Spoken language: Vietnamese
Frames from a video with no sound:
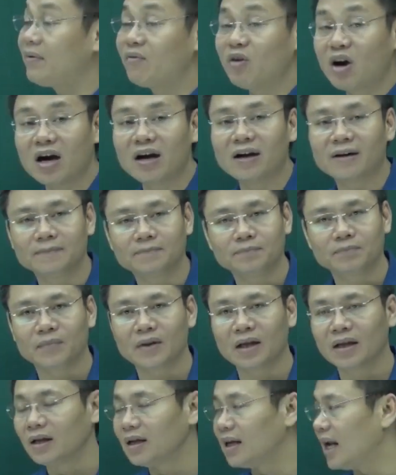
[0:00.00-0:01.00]
bình phương.
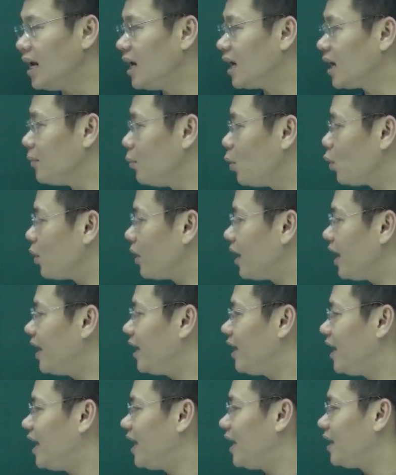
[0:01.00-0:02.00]
Thì đây là cái mối quan
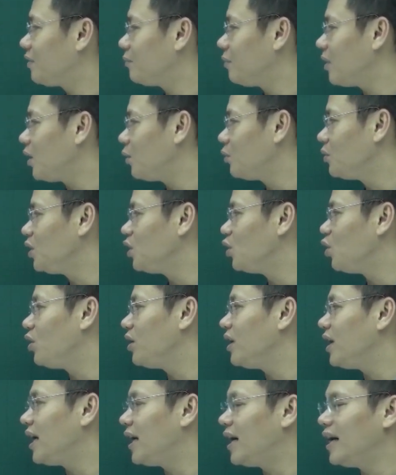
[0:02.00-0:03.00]
hệ là bắt đầu tương
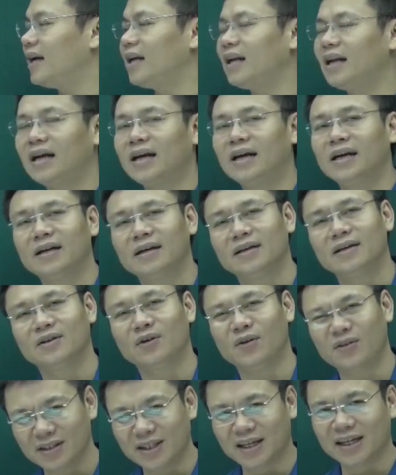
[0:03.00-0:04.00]
đối là là
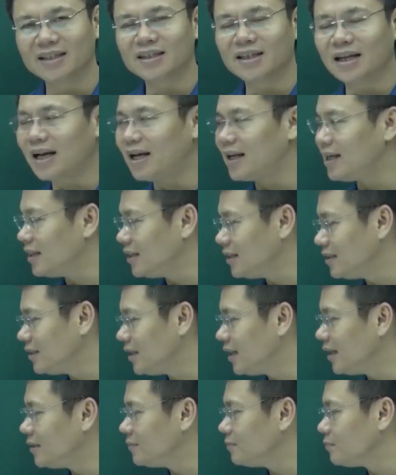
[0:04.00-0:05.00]
khó nhớ rồi đấy.
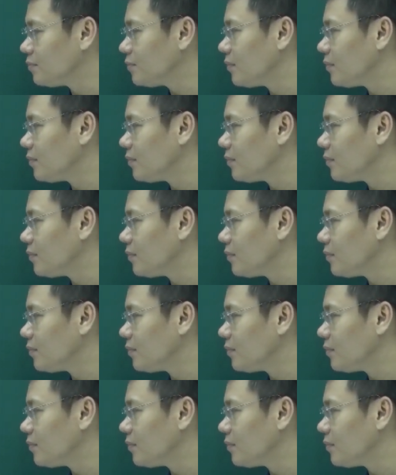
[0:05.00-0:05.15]
đấy.